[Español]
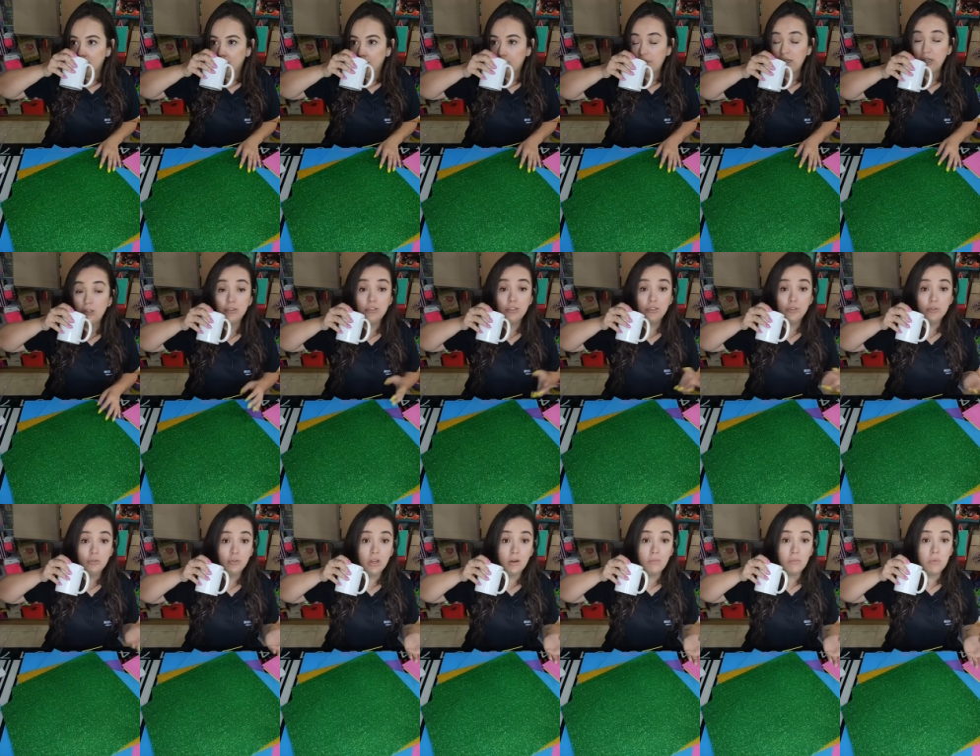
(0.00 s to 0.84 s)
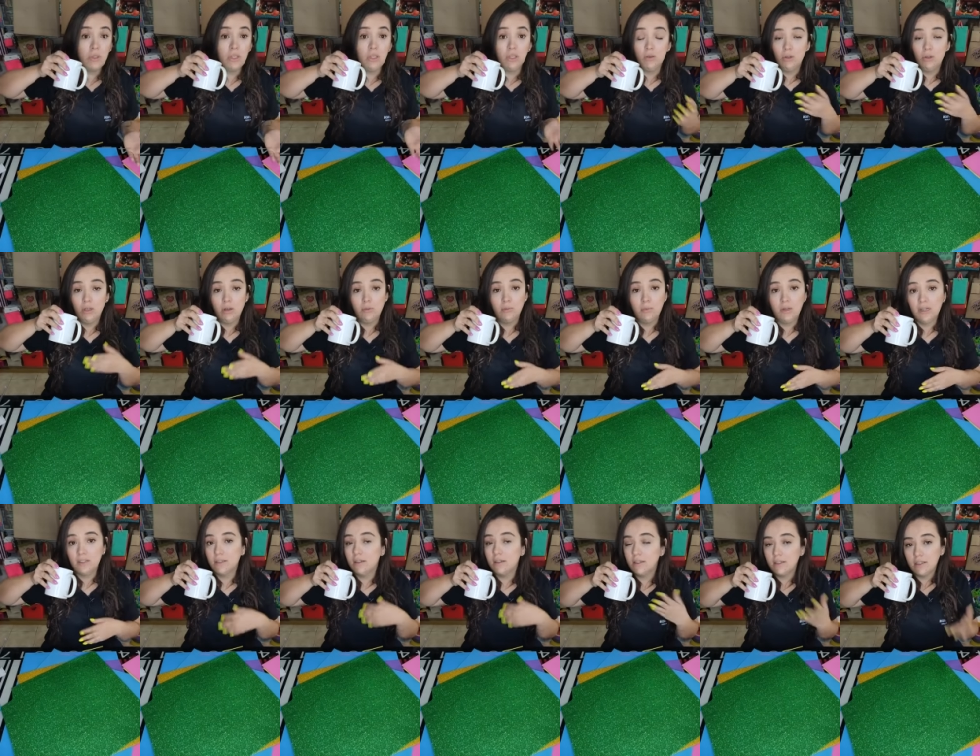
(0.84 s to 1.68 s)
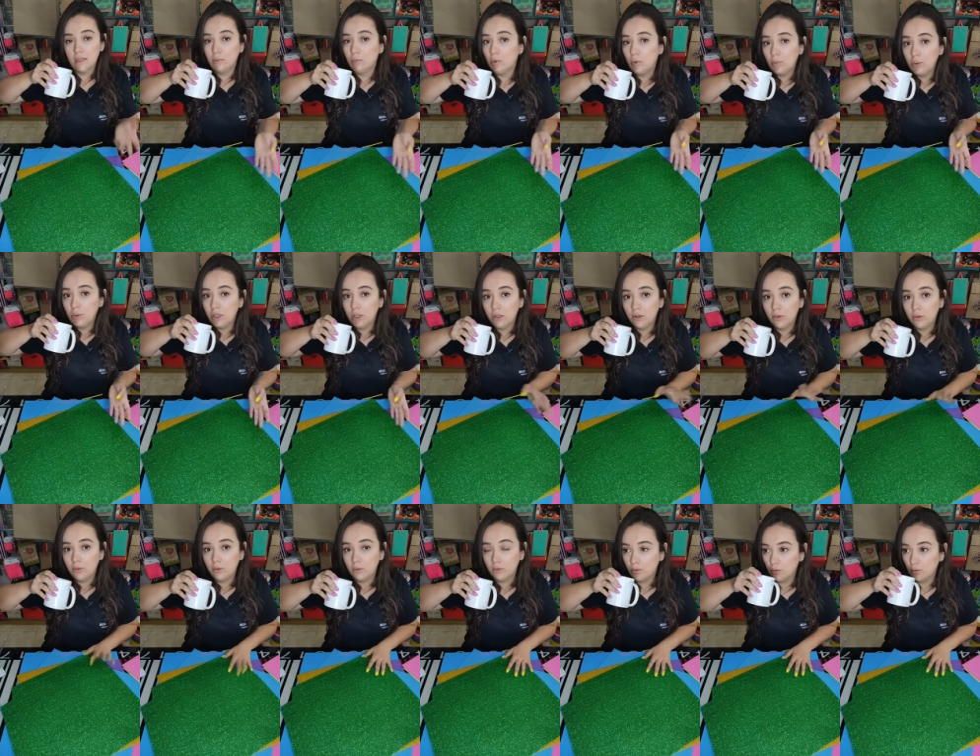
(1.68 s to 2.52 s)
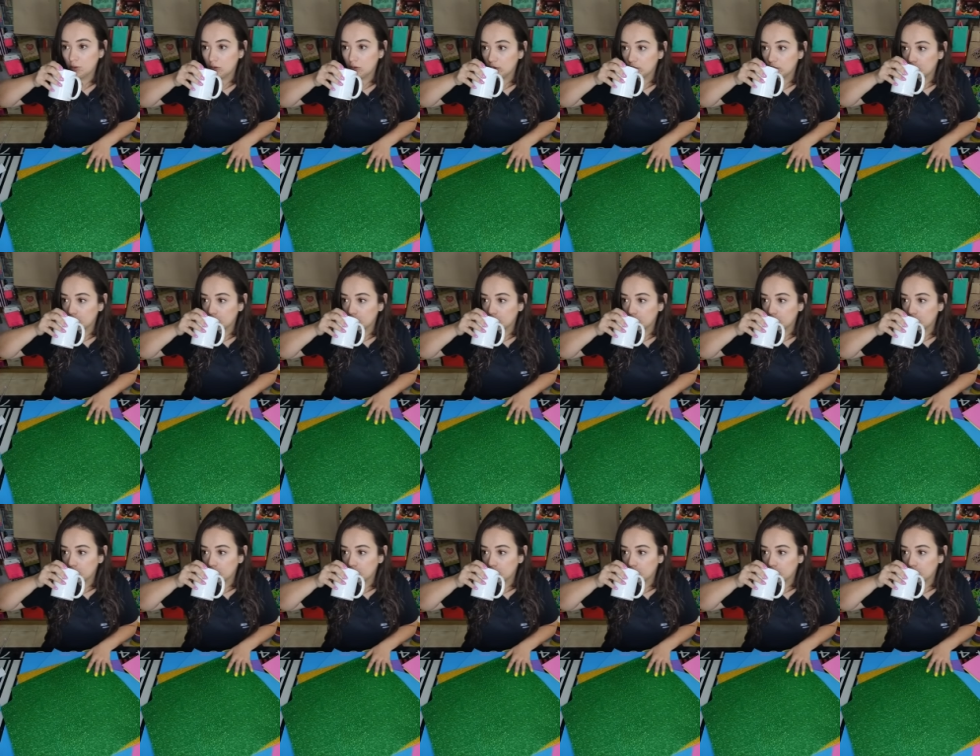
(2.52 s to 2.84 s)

Pero si estuviera mi hijo y la embarazada, salvo a mi hijo. ¿Y, si